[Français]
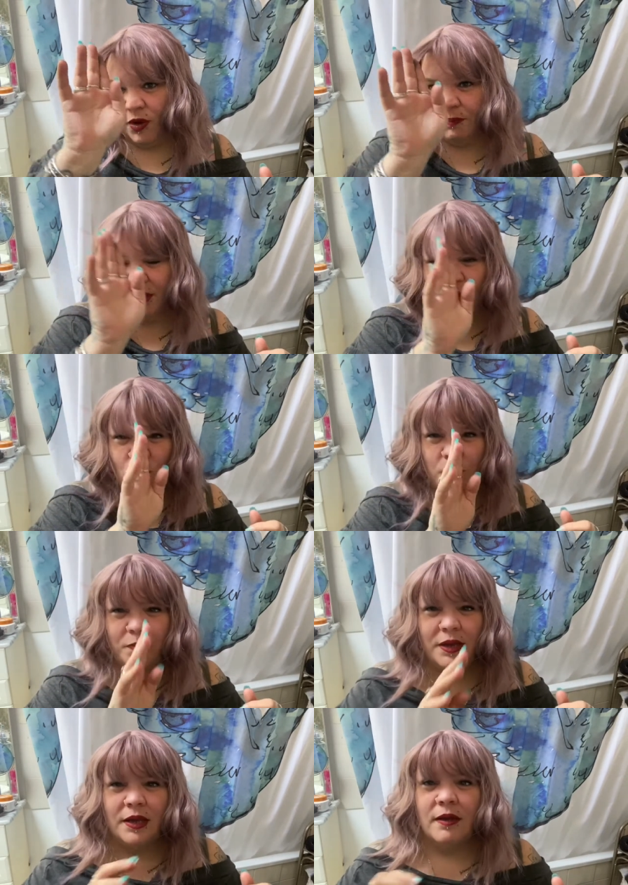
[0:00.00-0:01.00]
bien
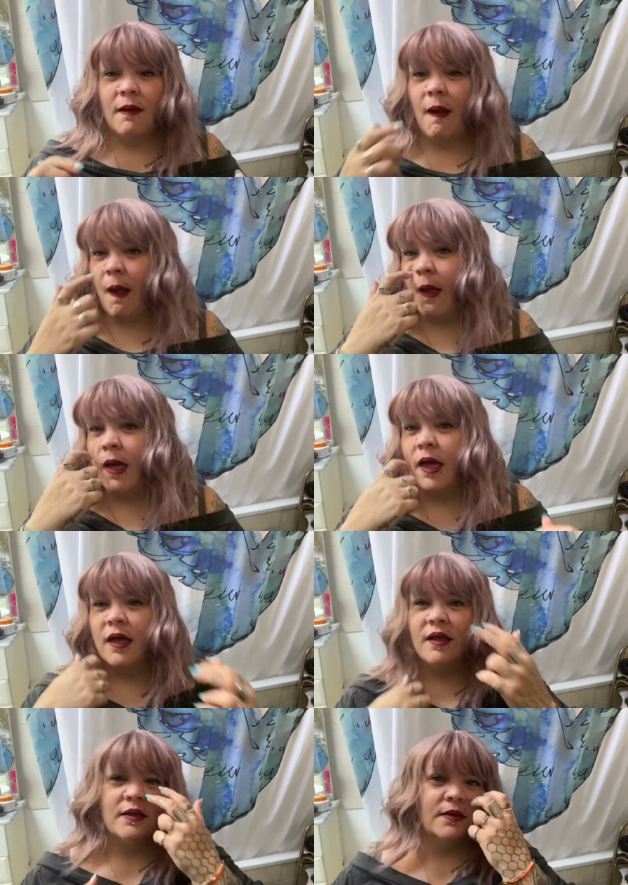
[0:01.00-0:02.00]
coupé,
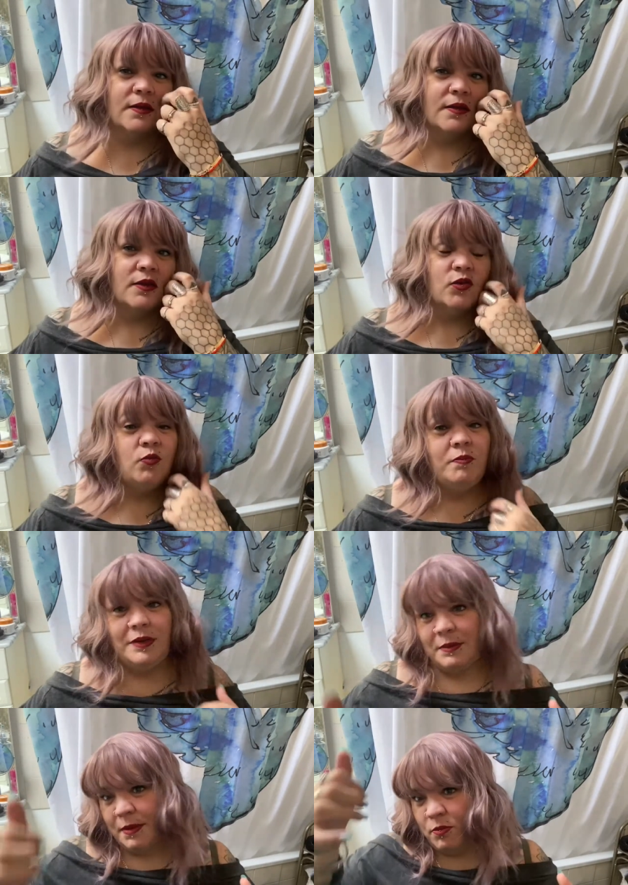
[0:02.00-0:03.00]
ou
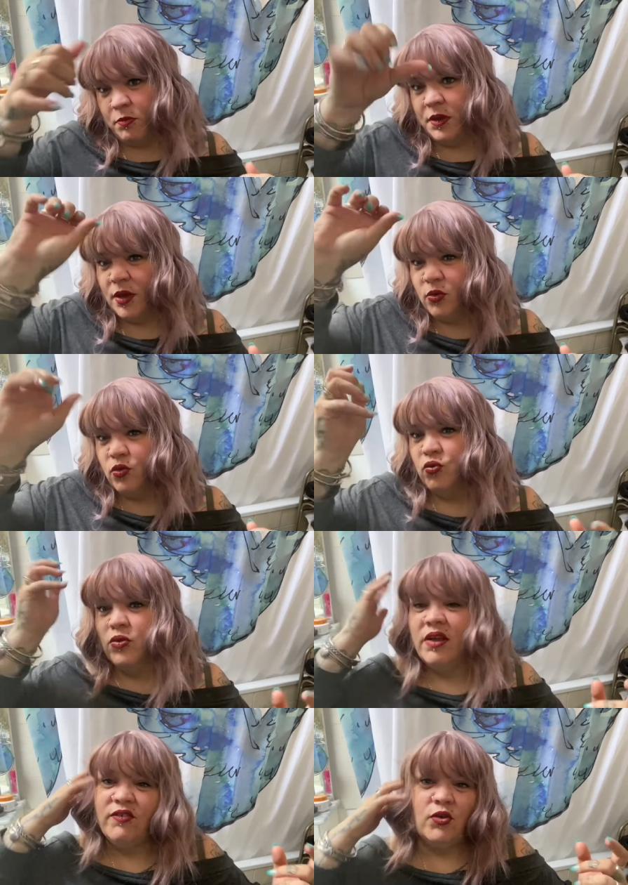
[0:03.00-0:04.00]
bien même bien
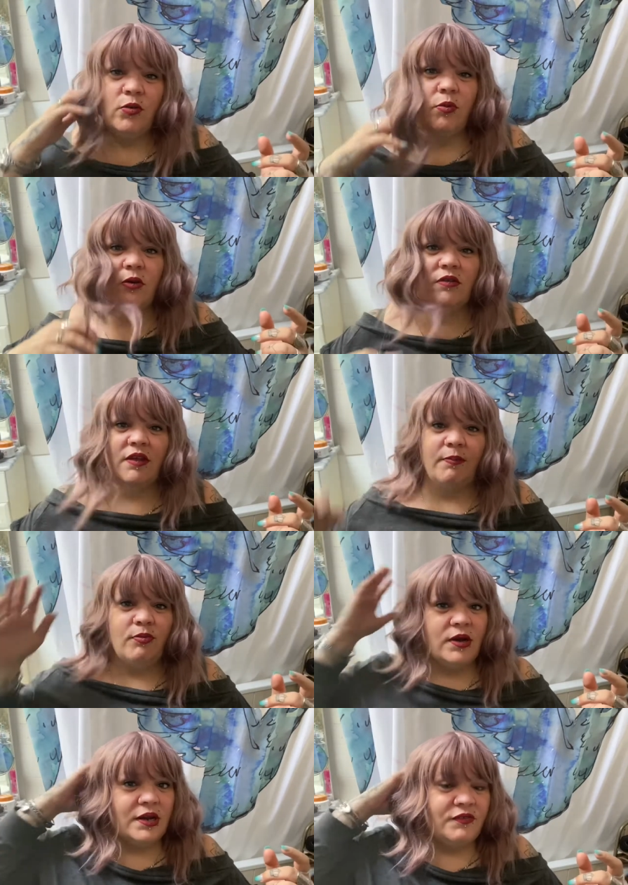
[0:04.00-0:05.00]
retourné avec une brosse, ça
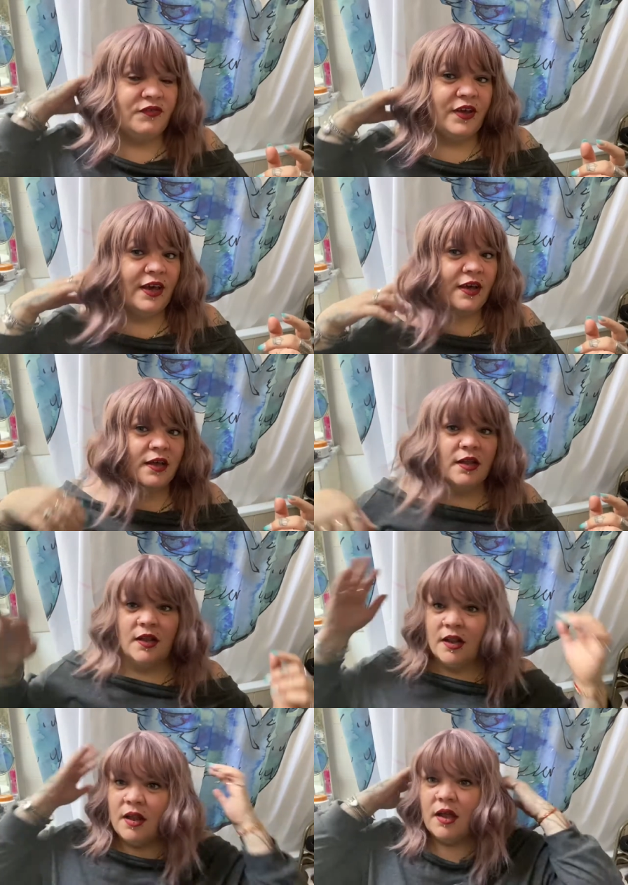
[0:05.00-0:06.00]
pourrait le faire.
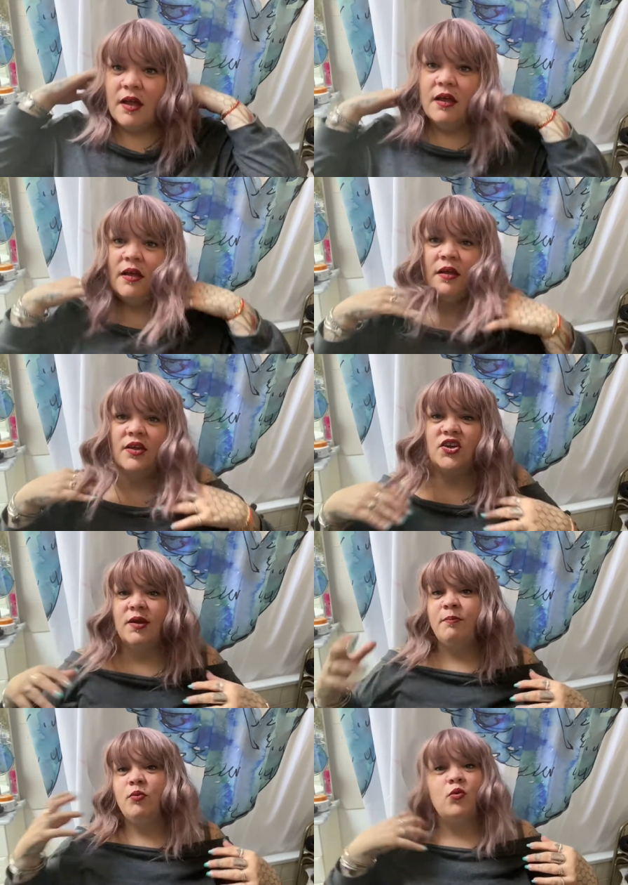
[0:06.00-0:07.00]
Euh,
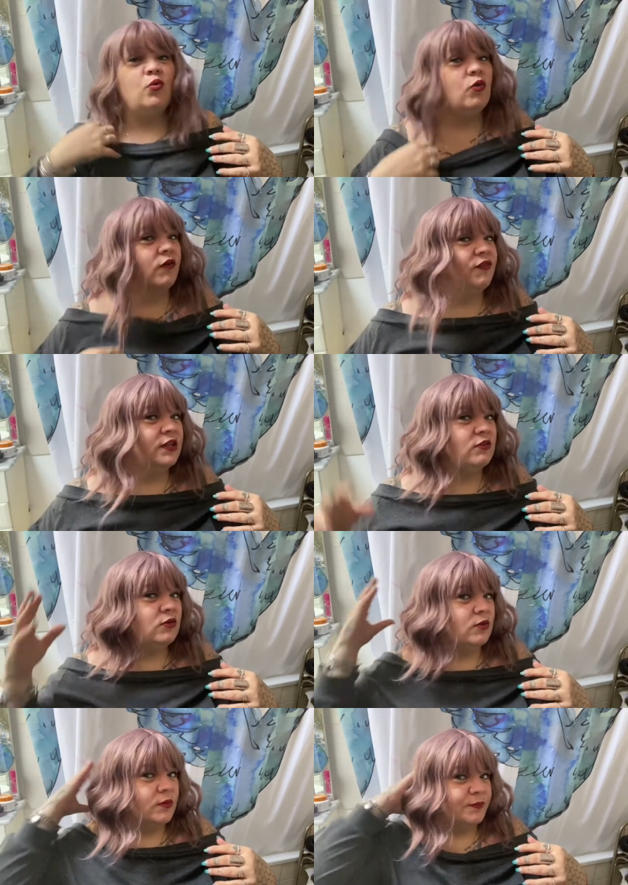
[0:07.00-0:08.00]
j'aime beaucoup, en fait,
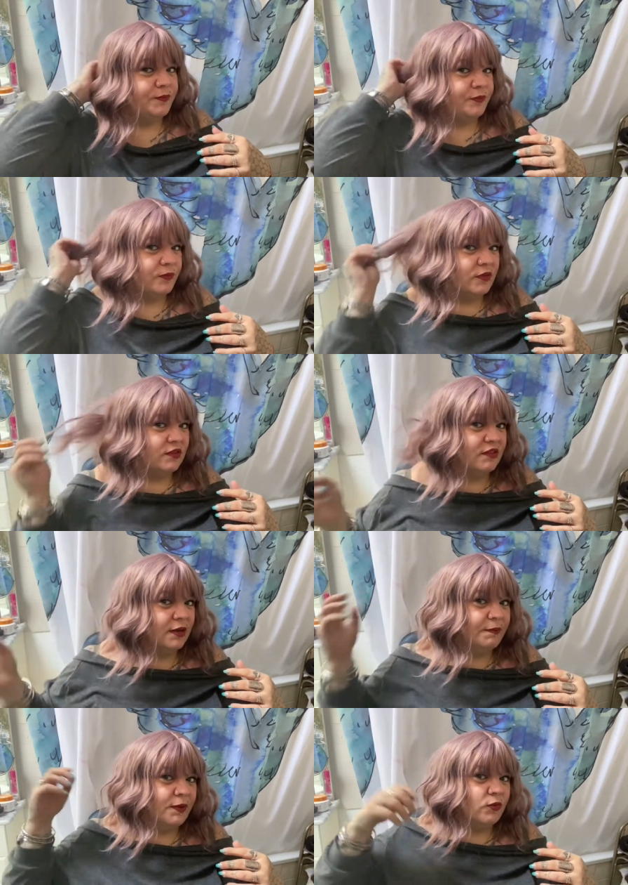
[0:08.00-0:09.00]
euh,
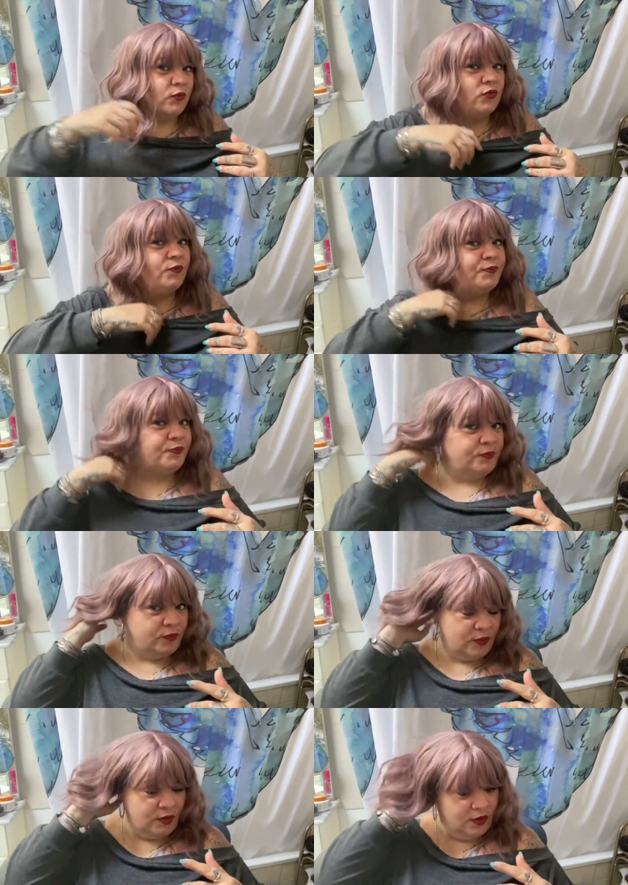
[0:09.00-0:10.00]
cette perruque.
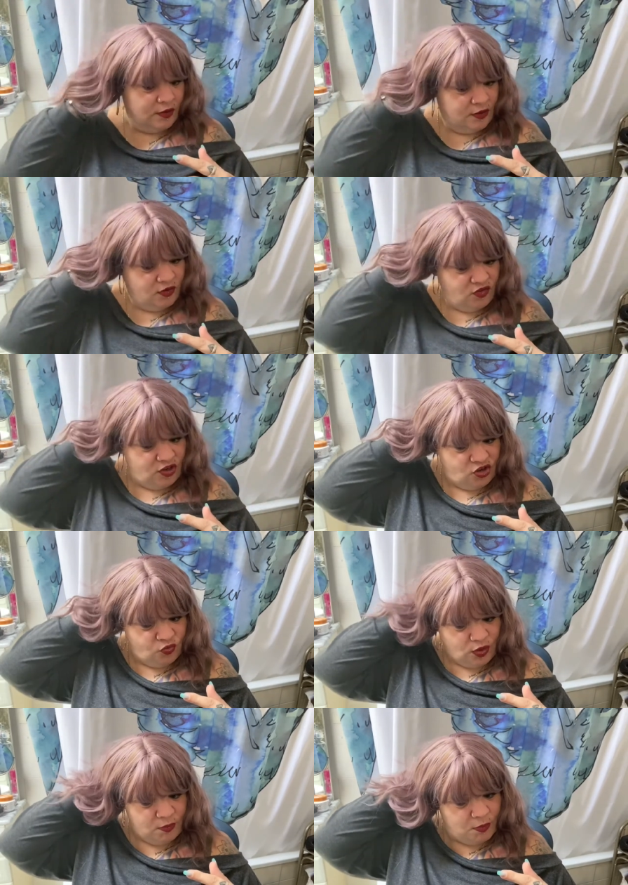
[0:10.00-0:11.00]
J'ai des
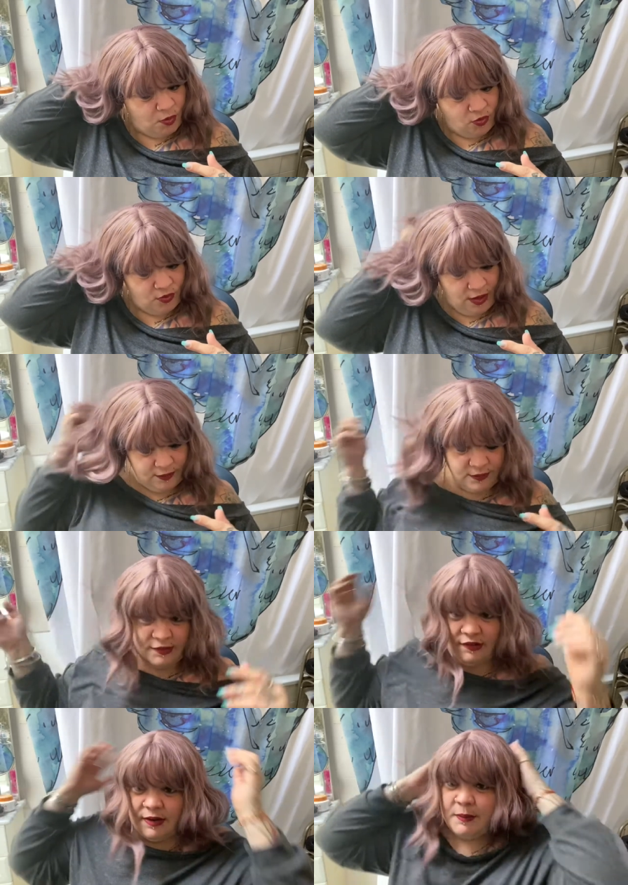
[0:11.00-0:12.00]
cheveux qui me manquent, là. Oui,
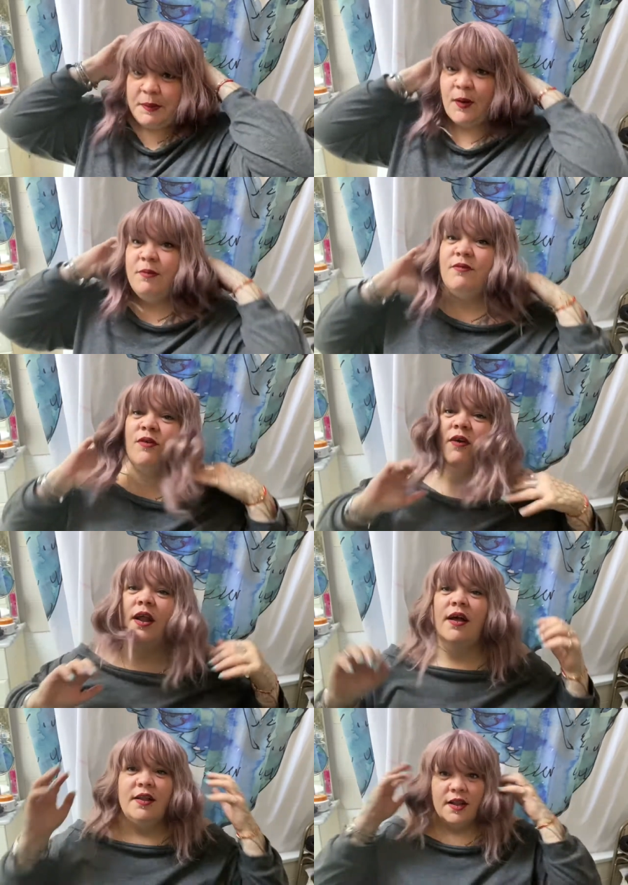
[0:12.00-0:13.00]
si je les mets pas comme il faut,
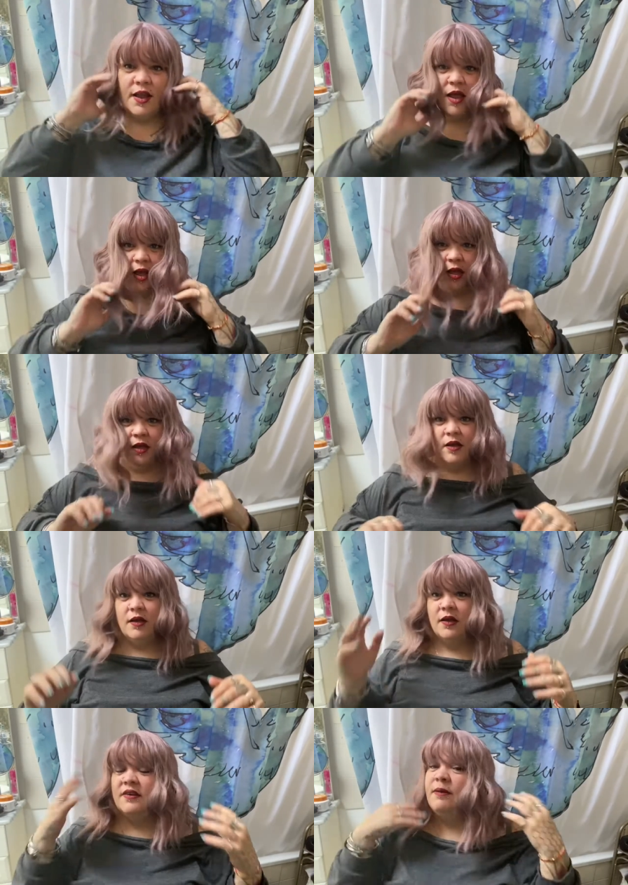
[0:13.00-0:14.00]
voilà.
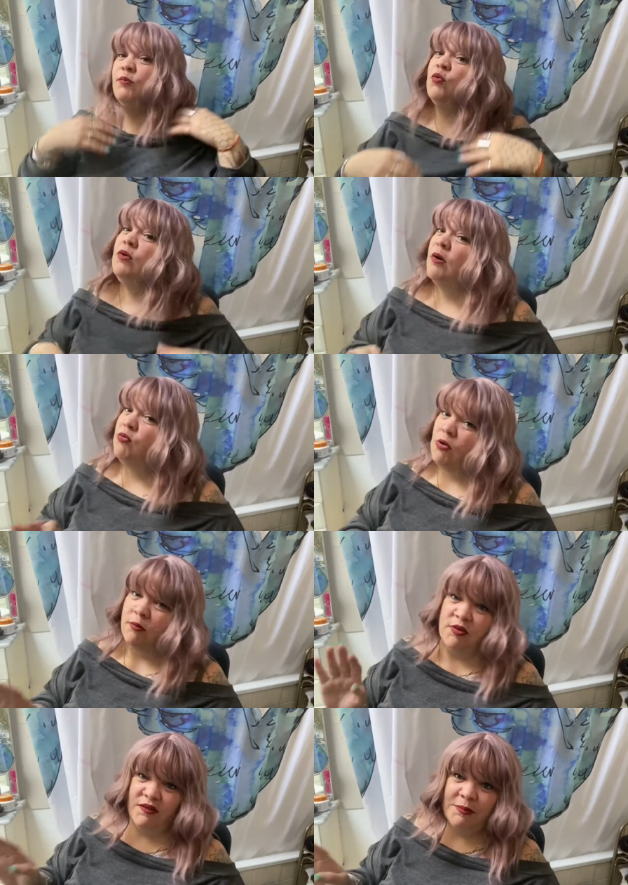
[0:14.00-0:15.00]
Euh, j'aime beaucoup la couleur.
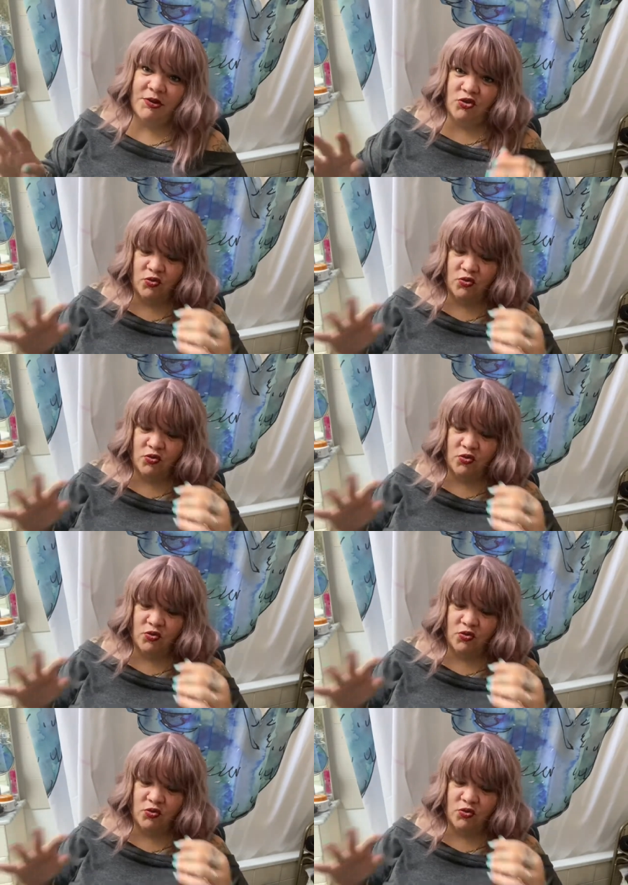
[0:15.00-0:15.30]
Vous savez que moi, je suis